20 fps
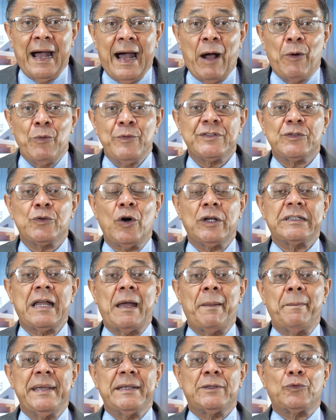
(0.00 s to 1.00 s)
ao
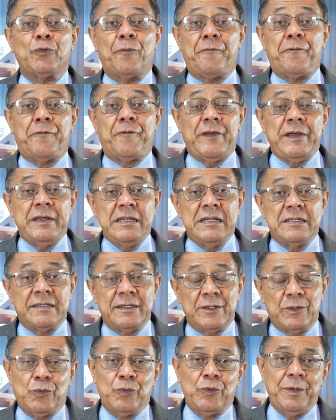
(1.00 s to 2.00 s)
esgotamento
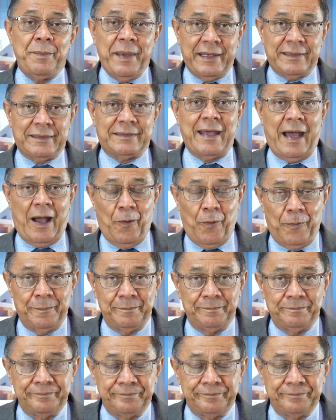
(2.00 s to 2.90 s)
físico e mental.